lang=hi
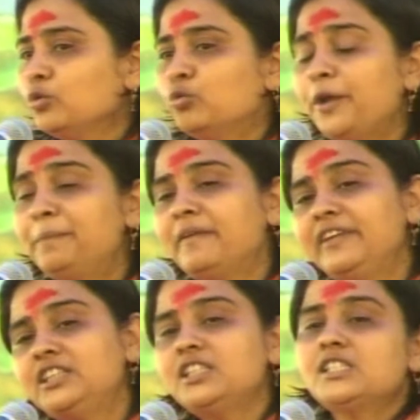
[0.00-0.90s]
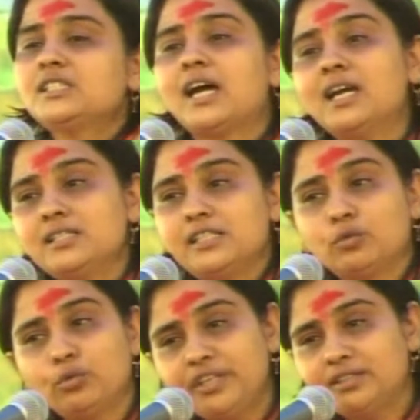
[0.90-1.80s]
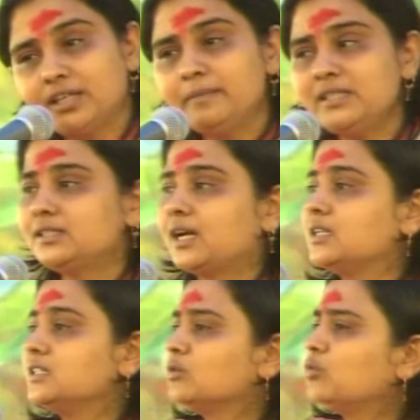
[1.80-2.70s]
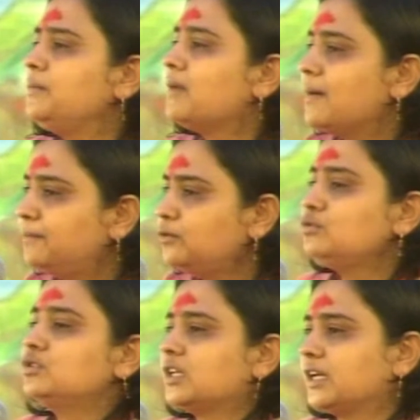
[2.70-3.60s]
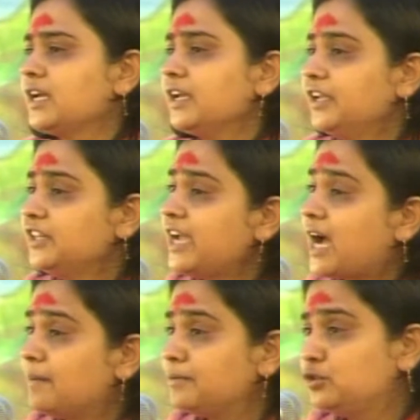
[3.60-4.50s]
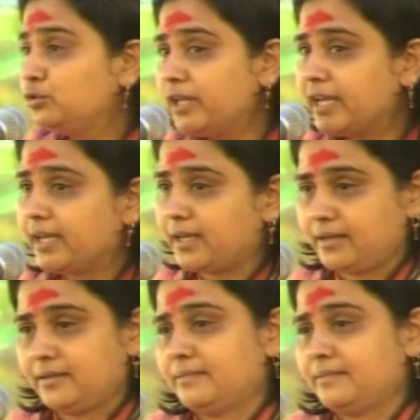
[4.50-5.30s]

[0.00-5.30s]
कोई पवित्र स्थान से कोई धर्म स्थान से कोई महापुरुष से यदि आप जुड़े हैं